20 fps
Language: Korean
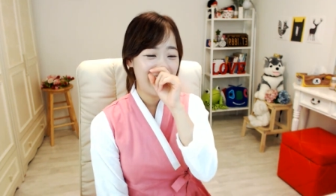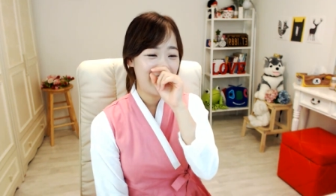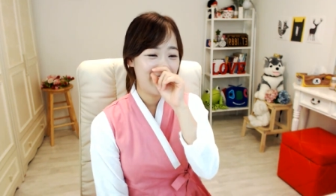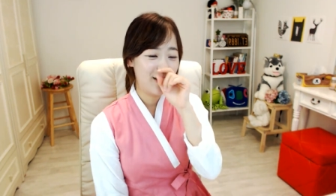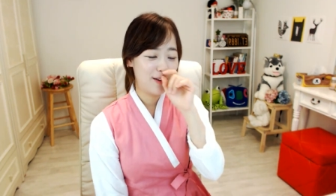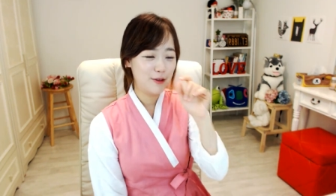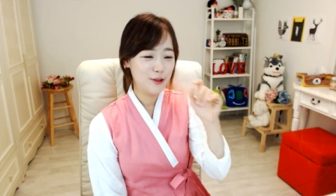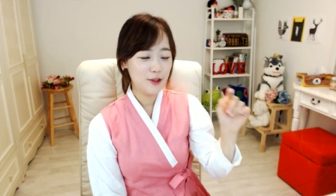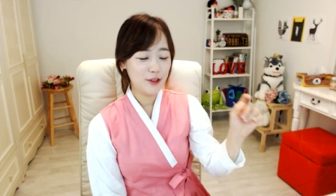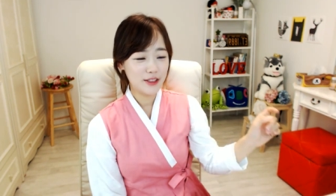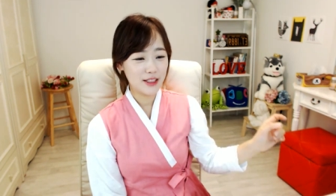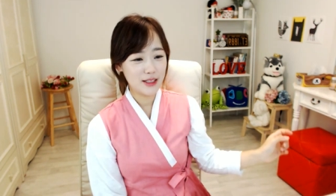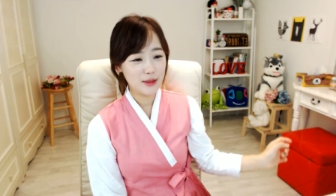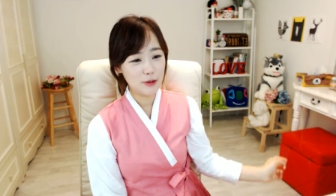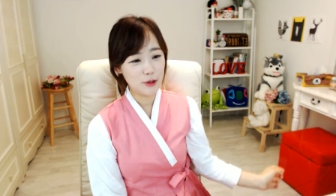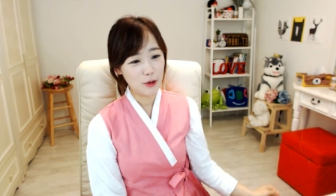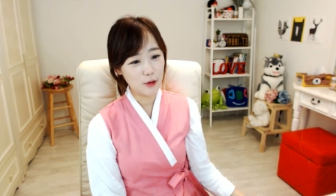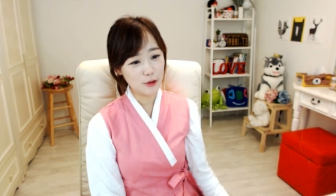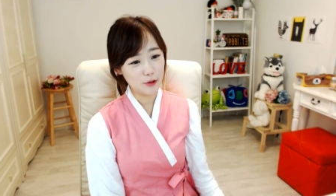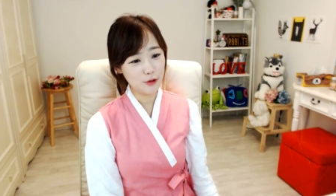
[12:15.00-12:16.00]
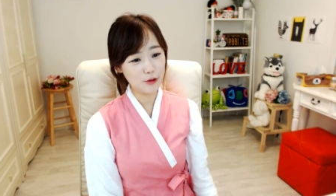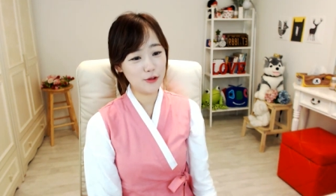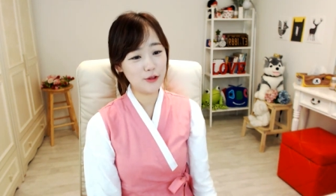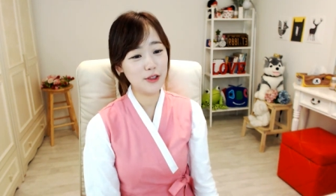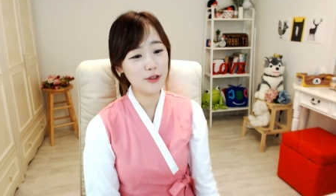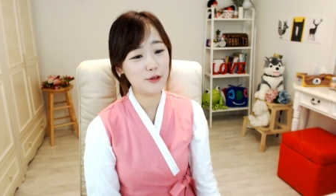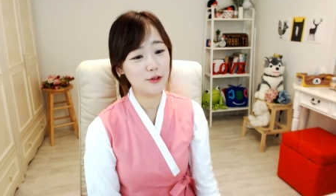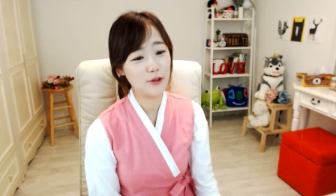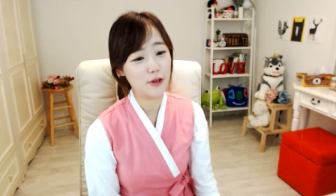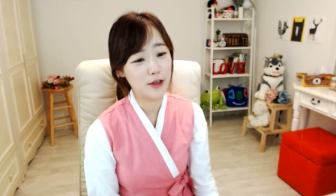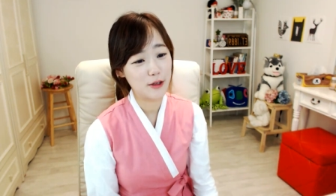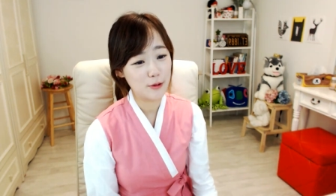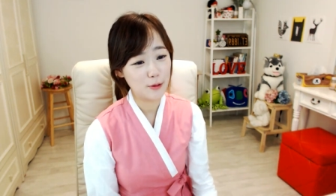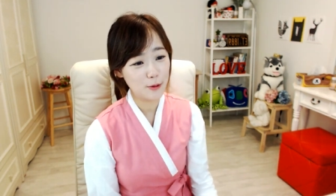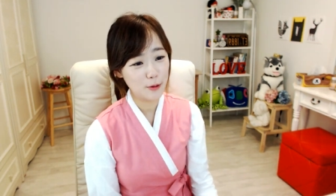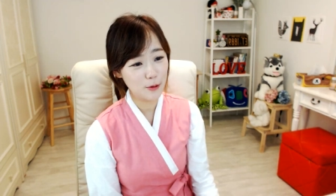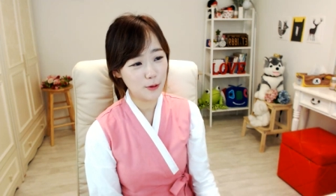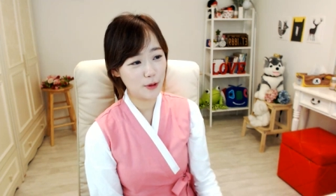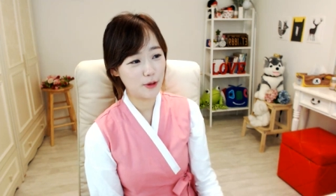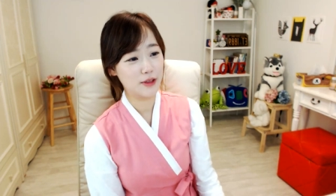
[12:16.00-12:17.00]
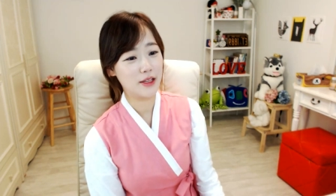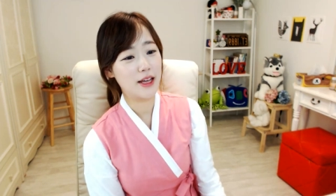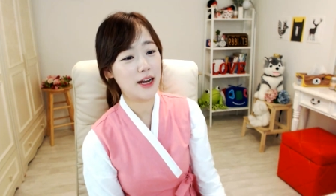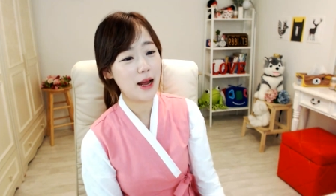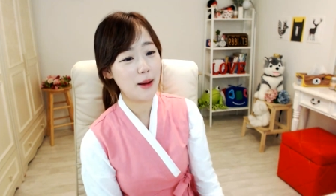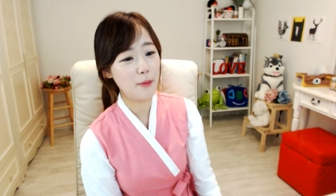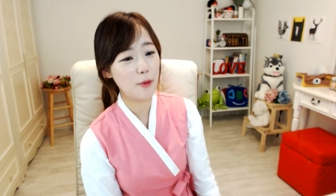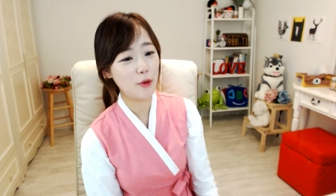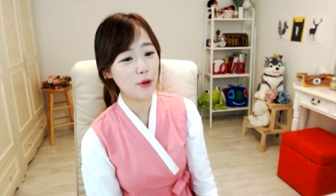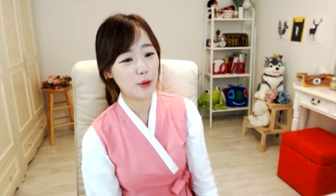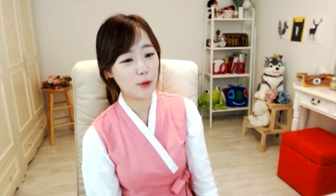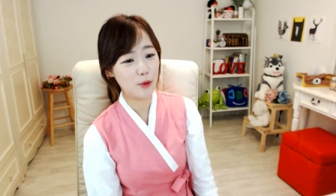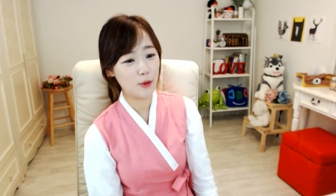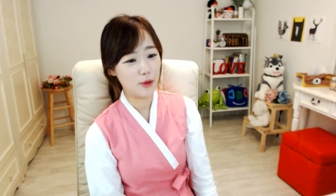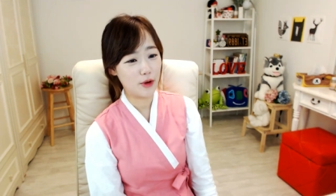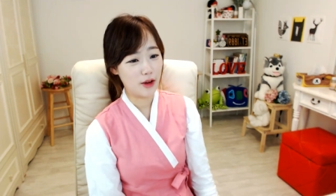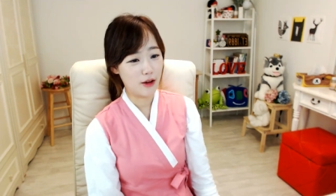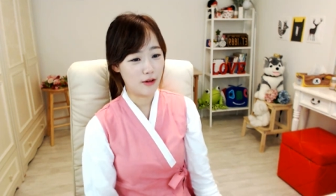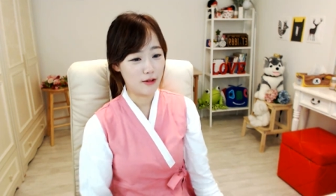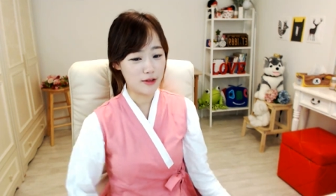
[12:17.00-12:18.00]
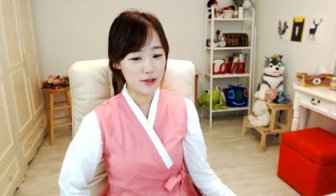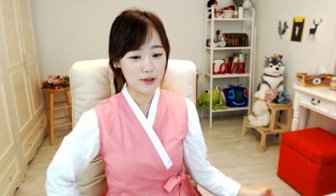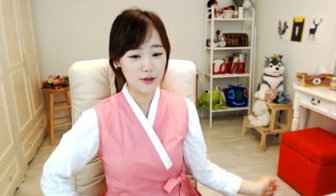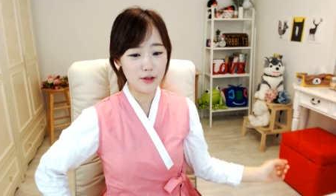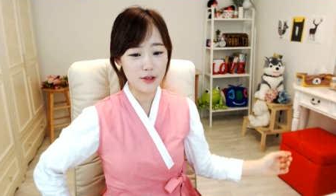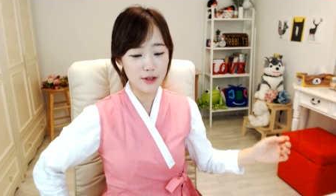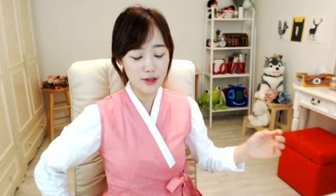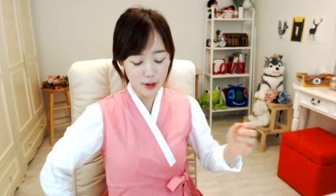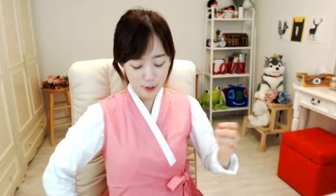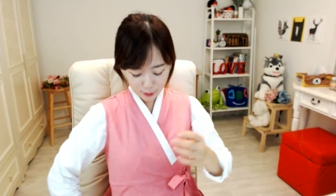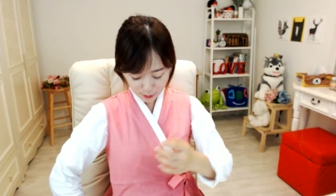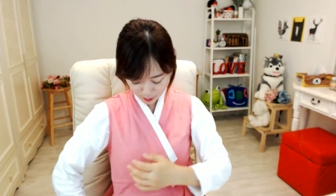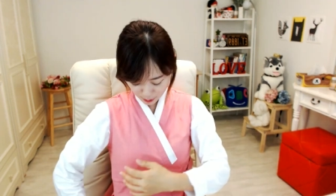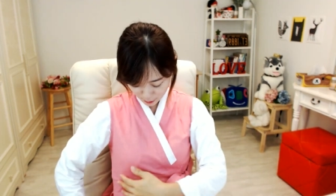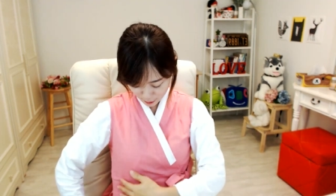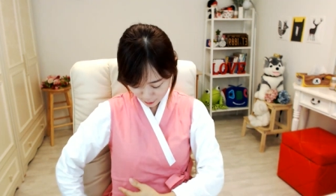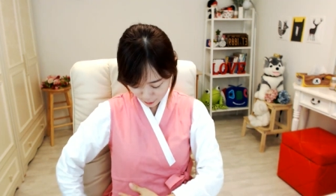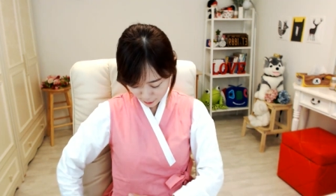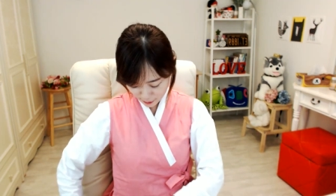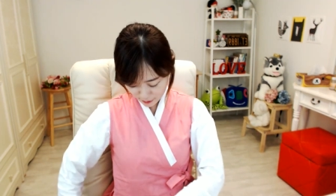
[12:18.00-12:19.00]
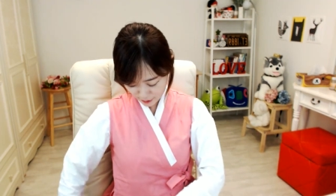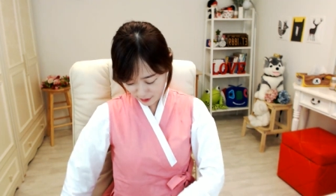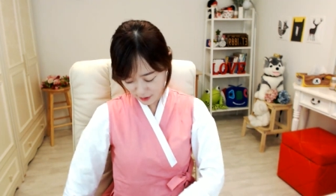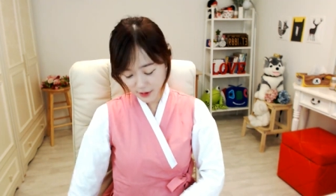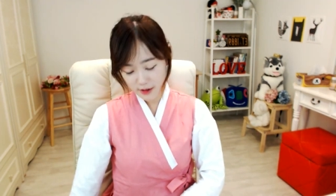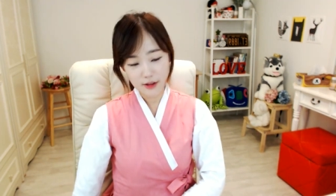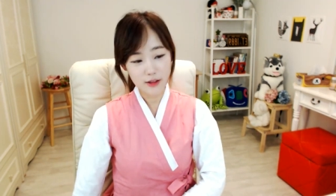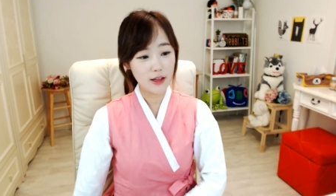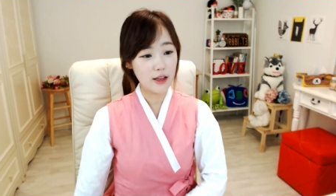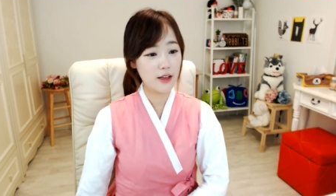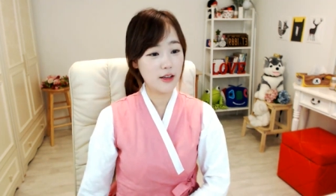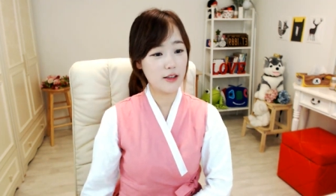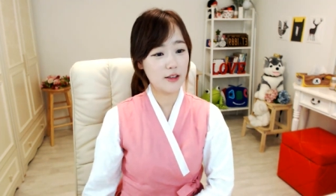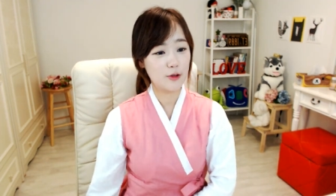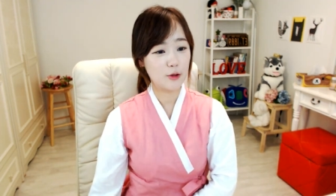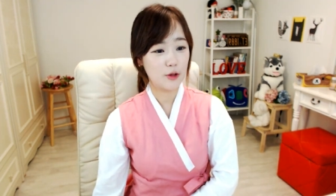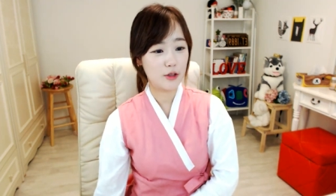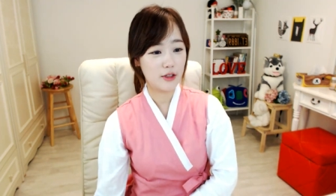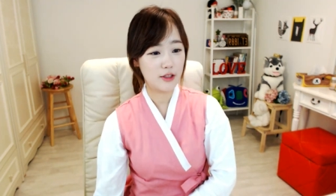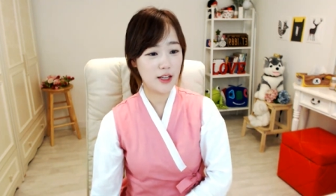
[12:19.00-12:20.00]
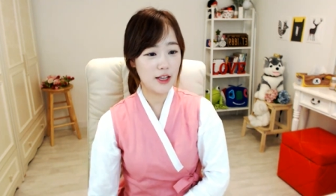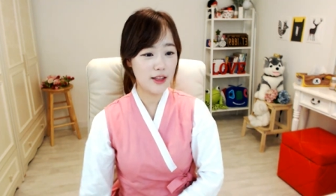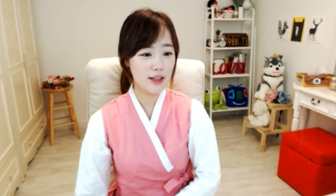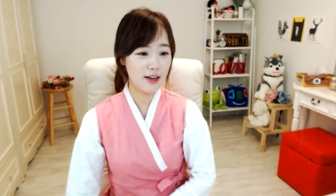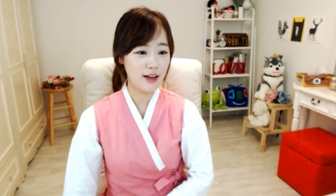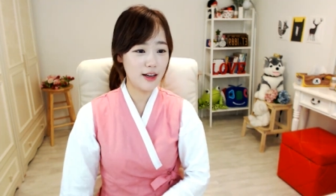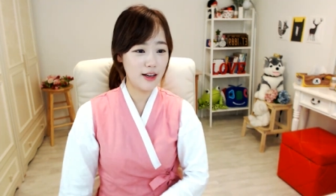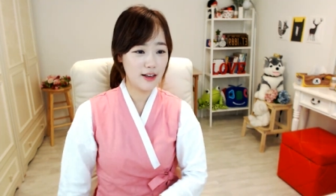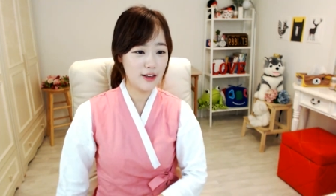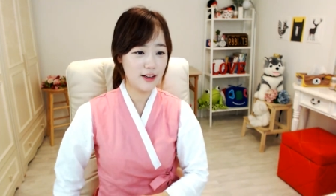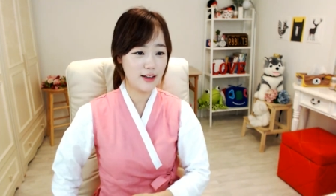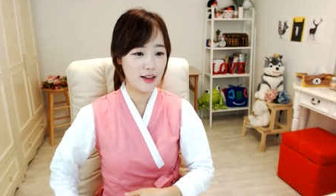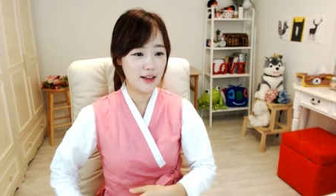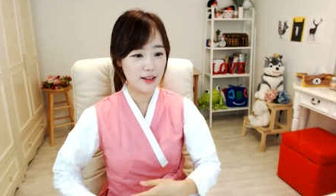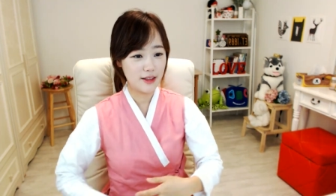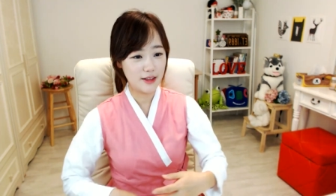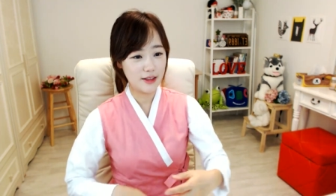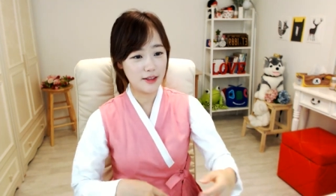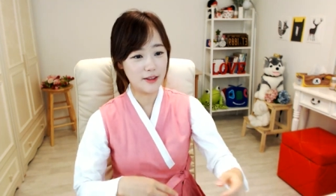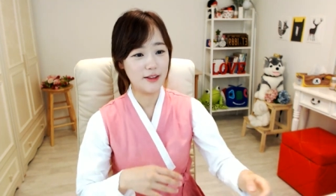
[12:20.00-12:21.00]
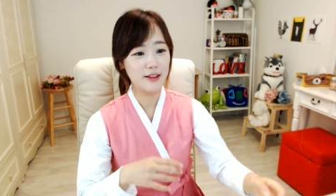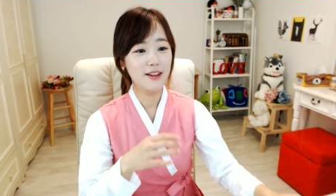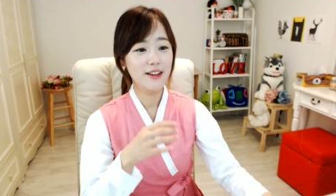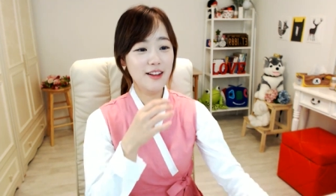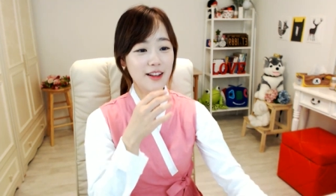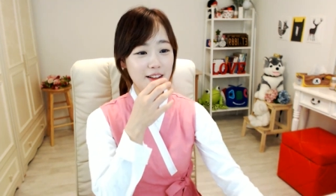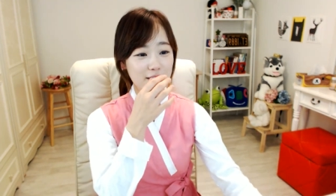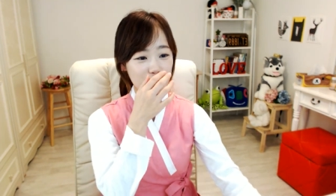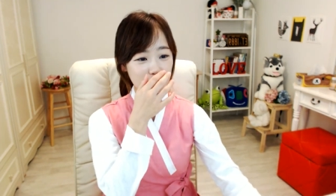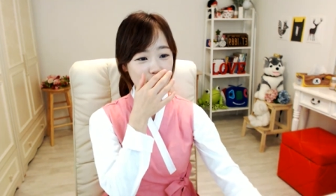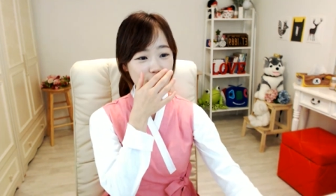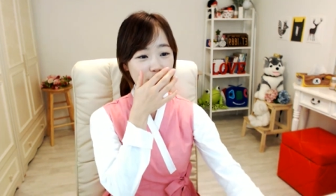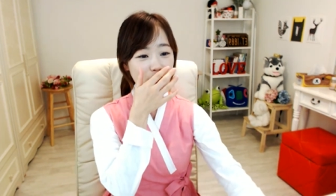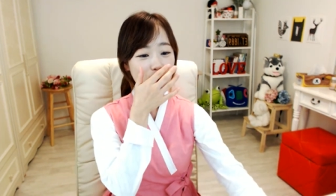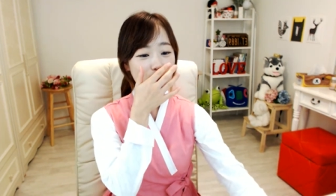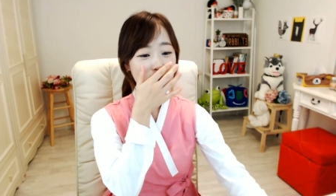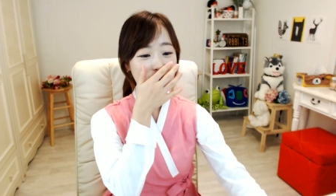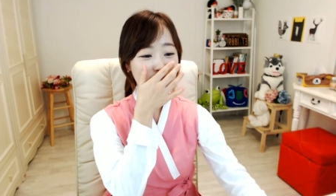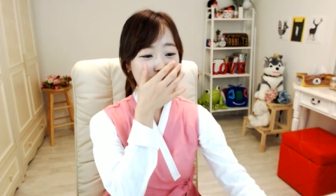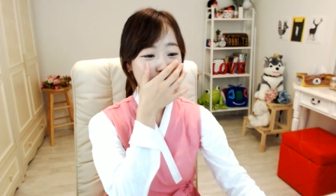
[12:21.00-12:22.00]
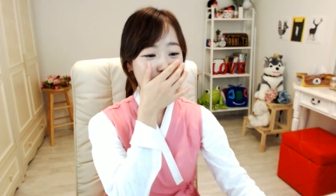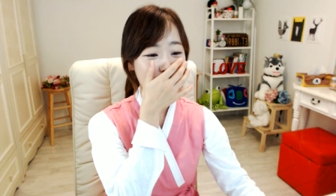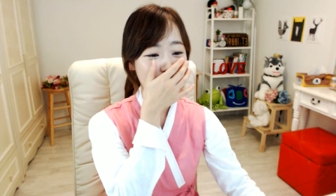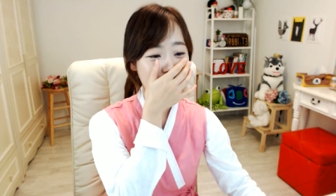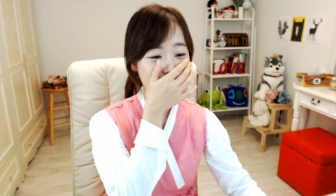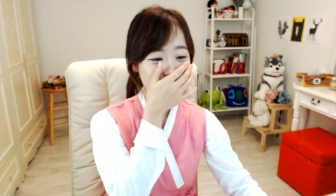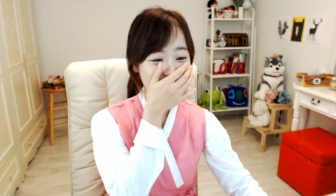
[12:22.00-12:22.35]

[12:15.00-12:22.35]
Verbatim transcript: 어, 운영자님이 저를 추천해 주셔가지고 내일 한복 입고 오래요. 이거 이대로 입고 내일 저기 세네갈에 있는 저 흑형 만나러 갑니다.